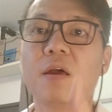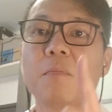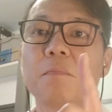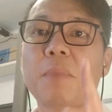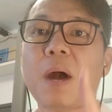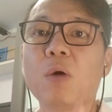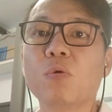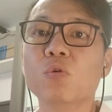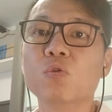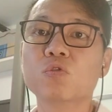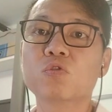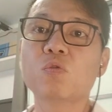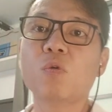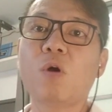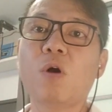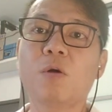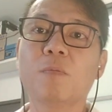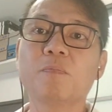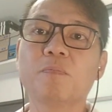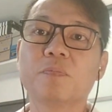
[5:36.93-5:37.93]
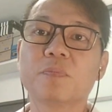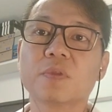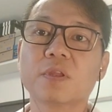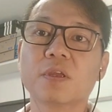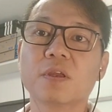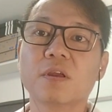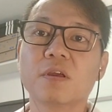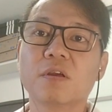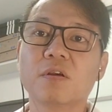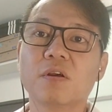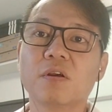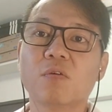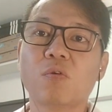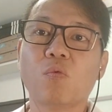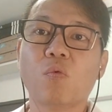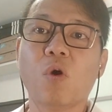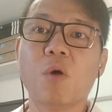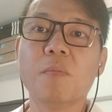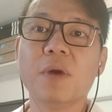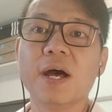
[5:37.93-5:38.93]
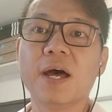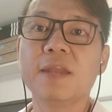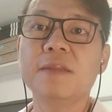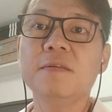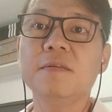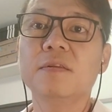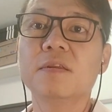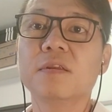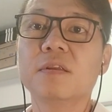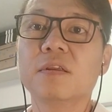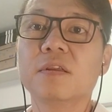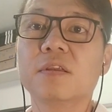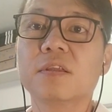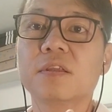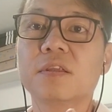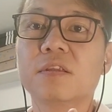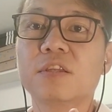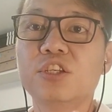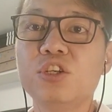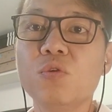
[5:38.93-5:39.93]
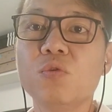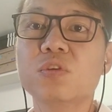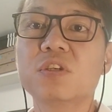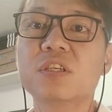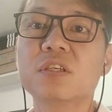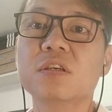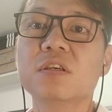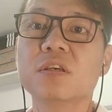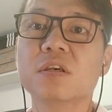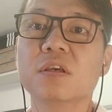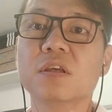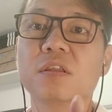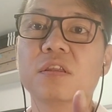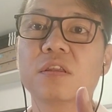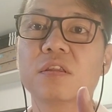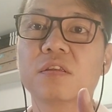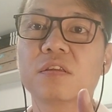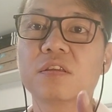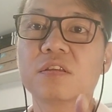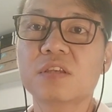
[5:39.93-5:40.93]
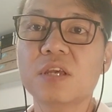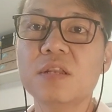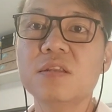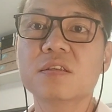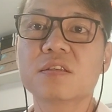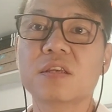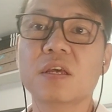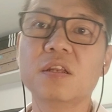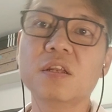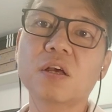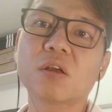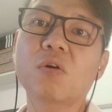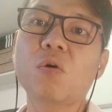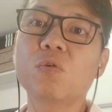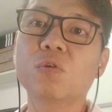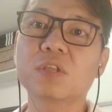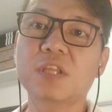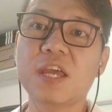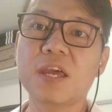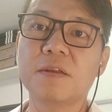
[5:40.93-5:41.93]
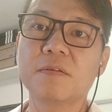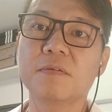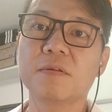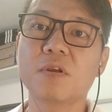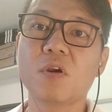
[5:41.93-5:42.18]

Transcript: 保罗说：“我们就是圣神的宫殿，